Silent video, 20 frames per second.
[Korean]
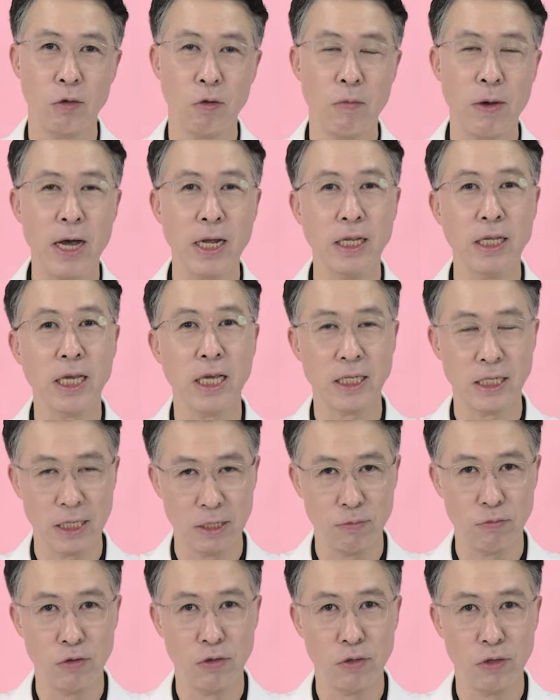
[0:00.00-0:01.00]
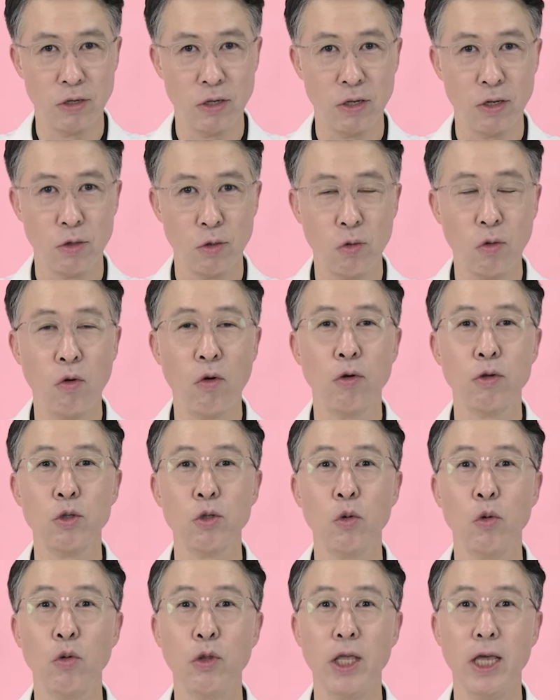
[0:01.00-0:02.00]
또 많은 게스트분들 또
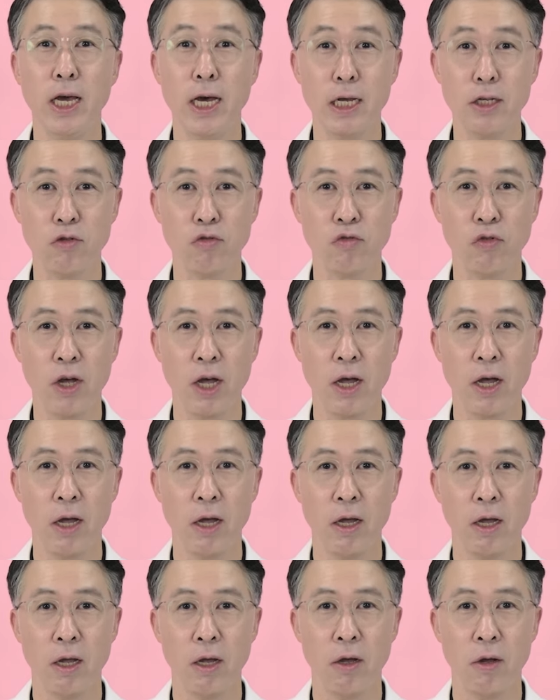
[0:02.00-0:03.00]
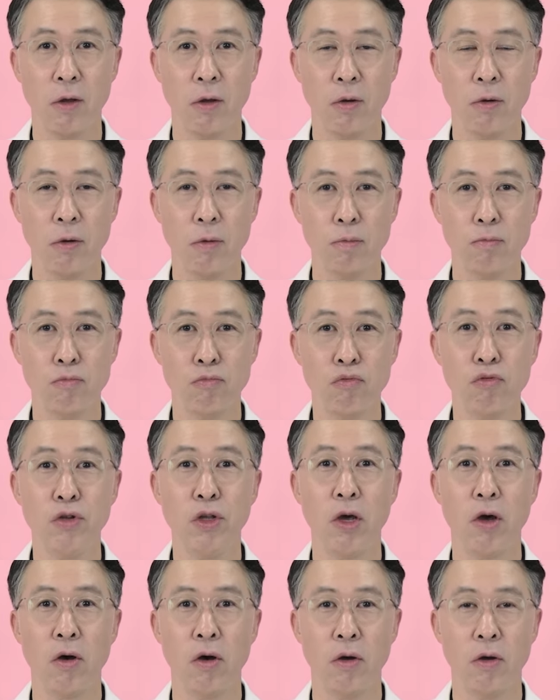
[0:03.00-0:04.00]
초대 가수가
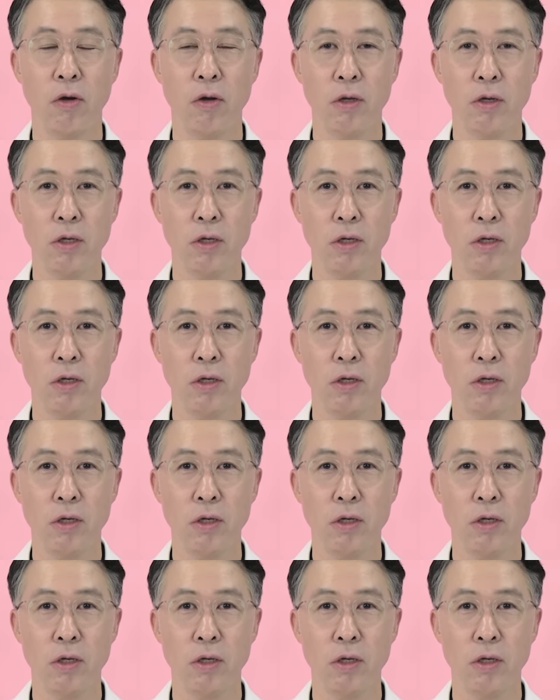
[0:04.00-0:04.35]
무려